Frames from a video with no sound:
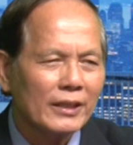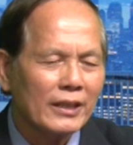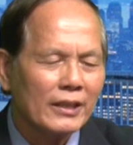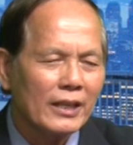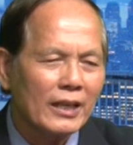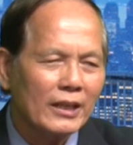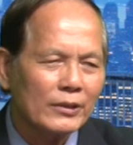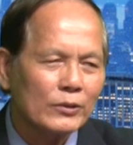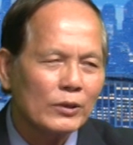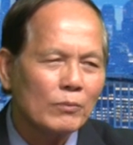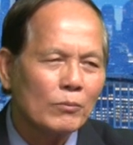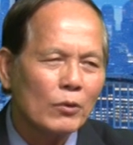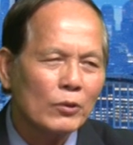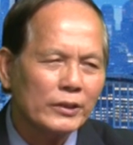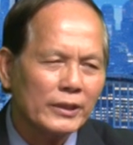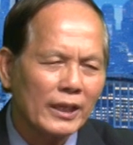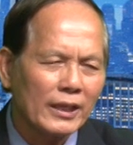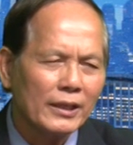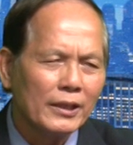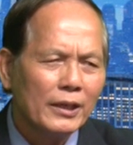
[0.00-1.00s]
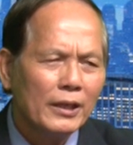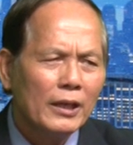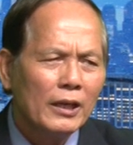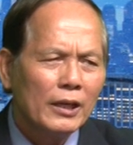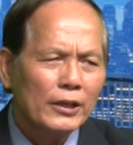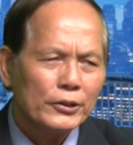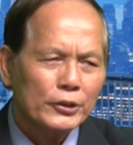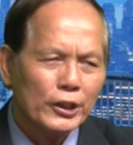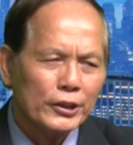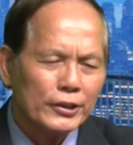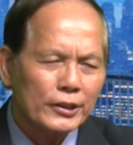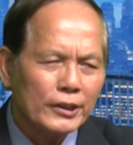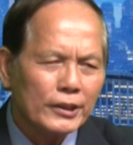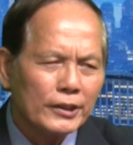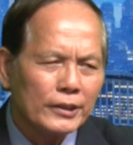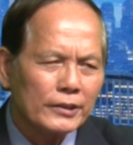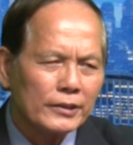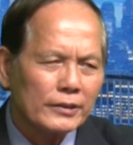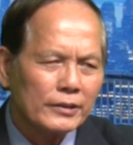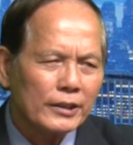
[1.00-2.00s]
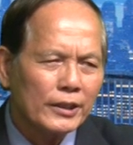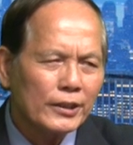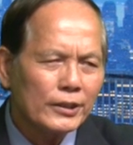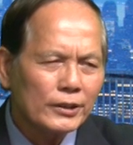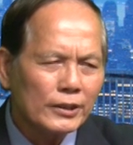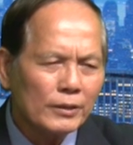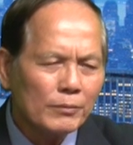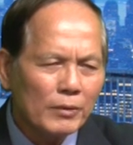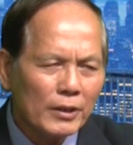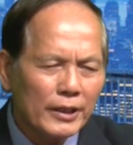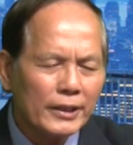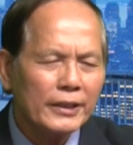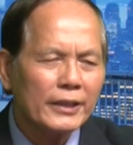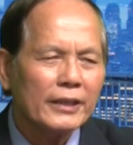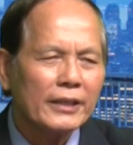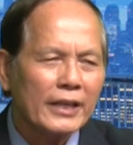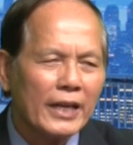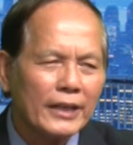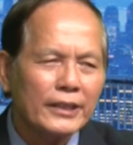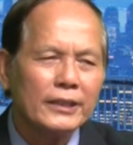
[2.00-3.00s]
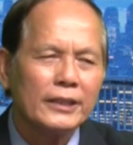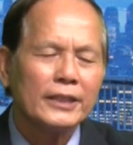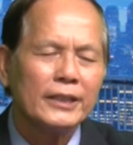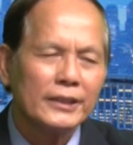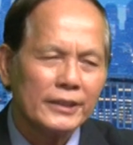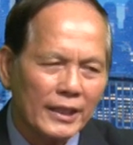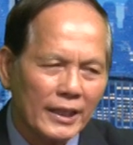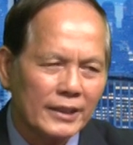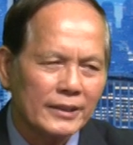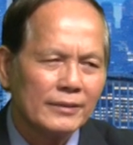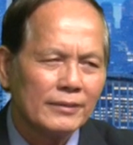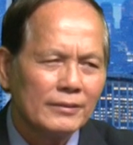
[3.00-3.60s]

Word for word: đã tuyên bố rằng trật tự thế giới mới đã được hình thành